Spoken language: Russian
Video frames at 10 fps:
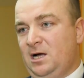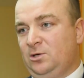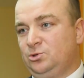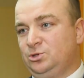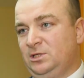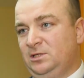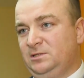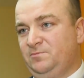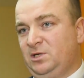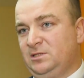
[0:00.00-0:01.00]

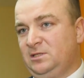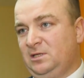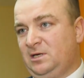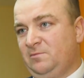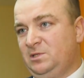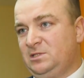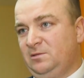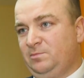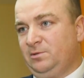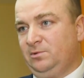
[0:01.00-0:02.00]
окружные избирательные
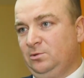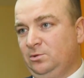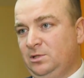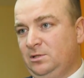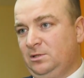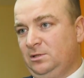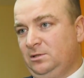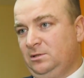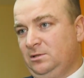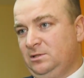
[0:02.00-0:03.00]
комиссии проведут
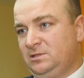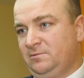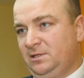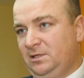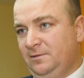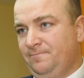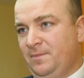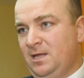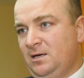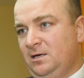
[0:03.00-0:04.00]
э, свои
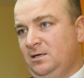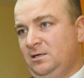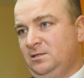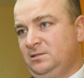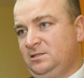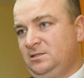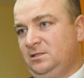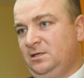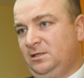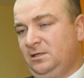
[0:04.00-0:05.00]
э,
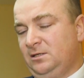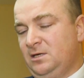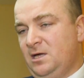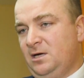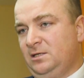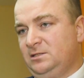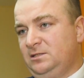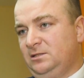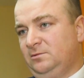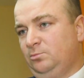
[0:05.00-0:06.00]
заседания,
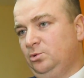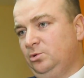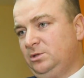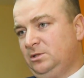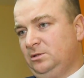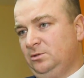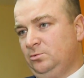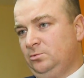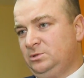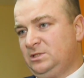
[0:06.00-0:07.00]
где будут э,
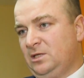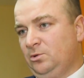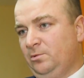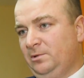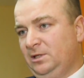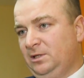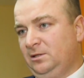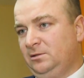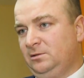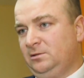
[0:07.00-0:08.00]
установлены